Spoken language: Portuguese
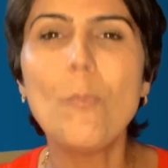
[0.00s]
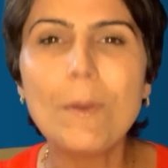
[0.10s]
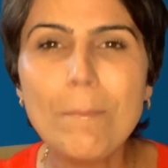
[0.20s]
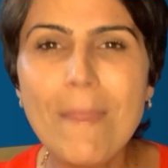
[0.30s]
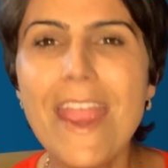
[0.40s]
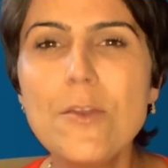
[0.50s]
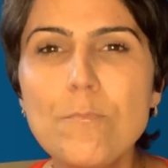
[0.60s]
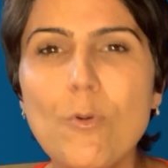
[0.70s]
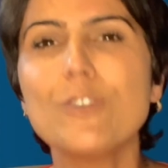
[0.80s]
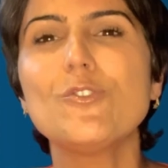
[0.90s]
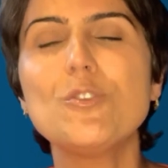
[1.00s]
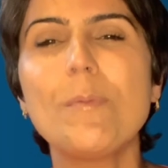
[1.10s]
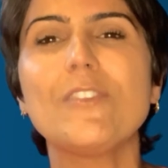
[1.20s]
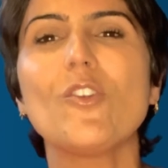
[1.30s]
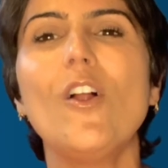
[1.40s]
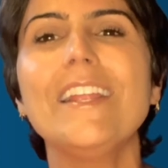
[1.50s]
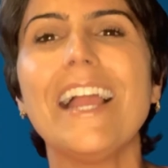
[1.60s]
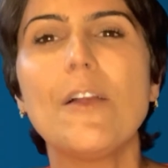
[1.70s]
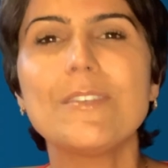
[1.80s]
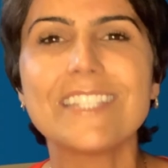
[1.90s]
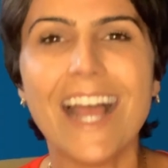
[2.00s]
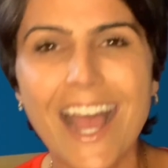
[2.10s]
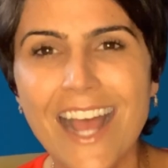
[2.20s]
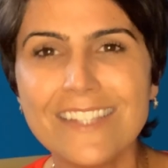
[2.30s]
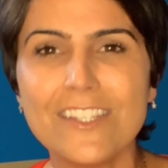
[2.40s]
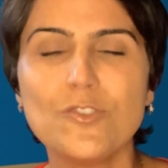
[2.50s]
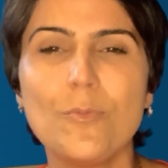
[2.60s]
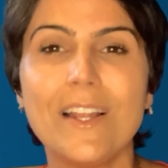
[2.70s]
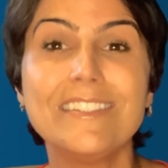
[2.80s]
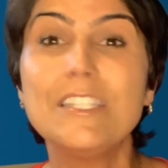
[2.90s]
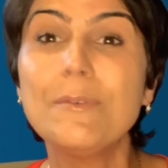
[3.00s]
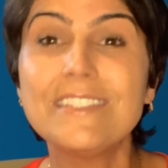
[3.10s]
o primeiro poço de petróleo em águas rasas no Brasil em